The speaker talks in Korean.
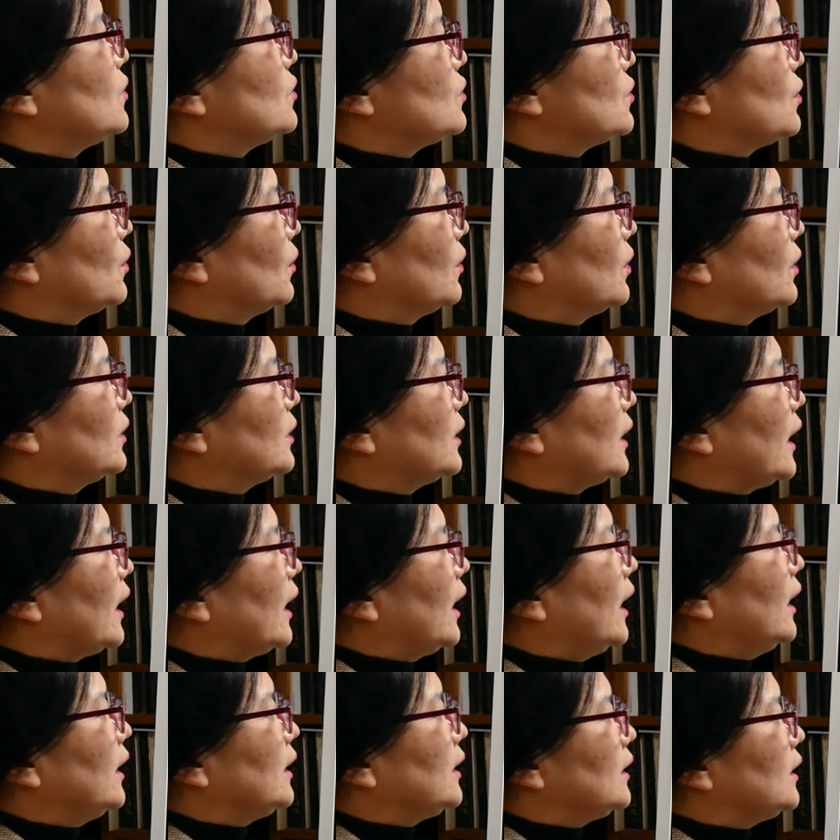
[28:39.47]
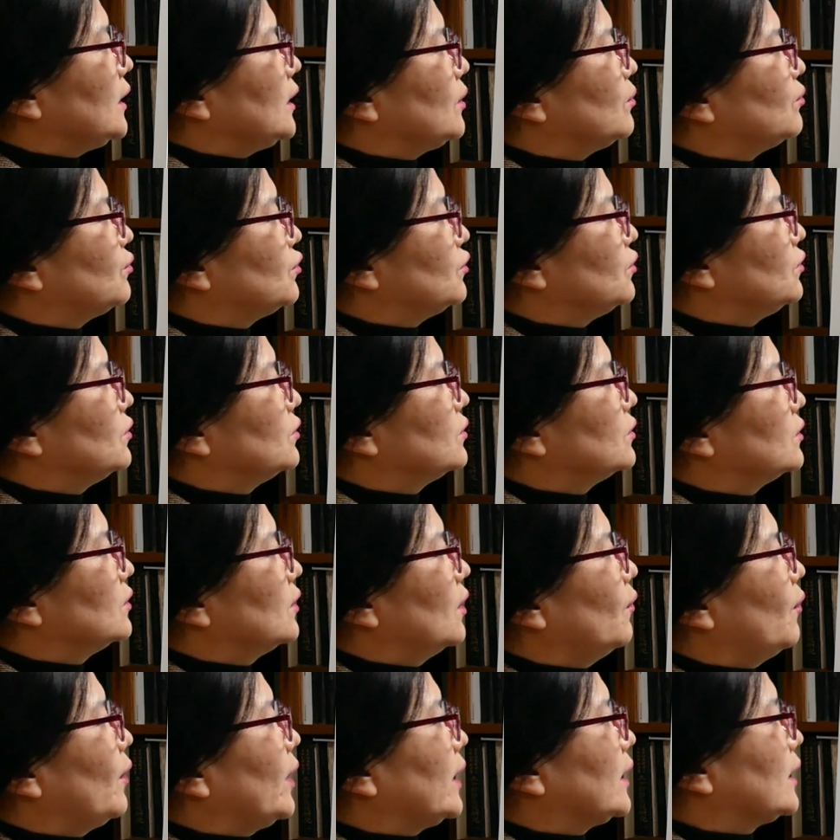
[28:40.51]
조건에 이
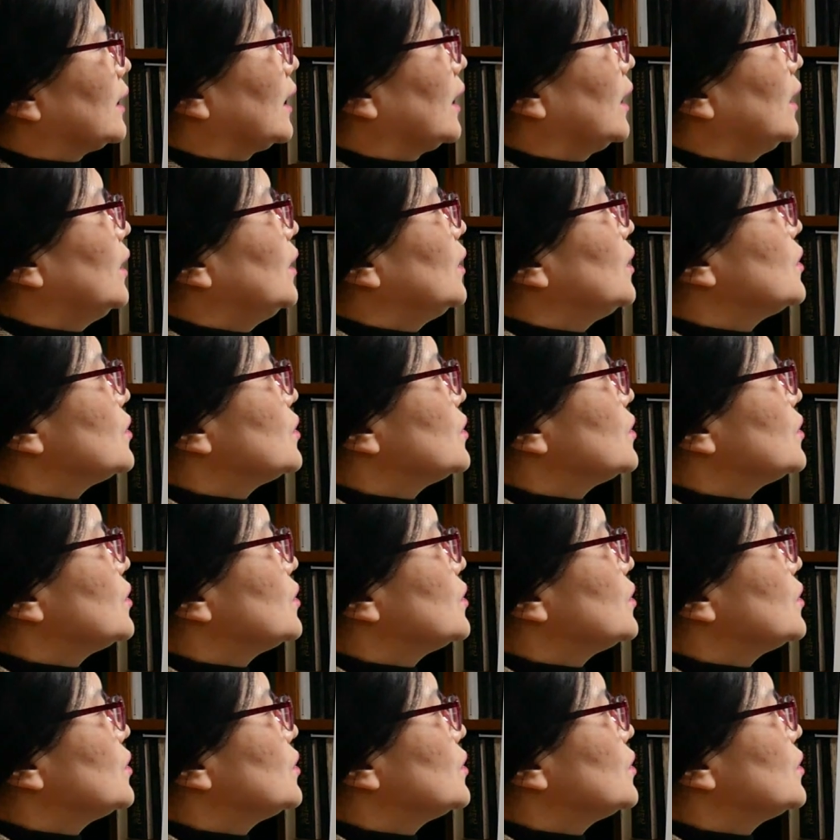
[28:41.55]
불붕어 외라.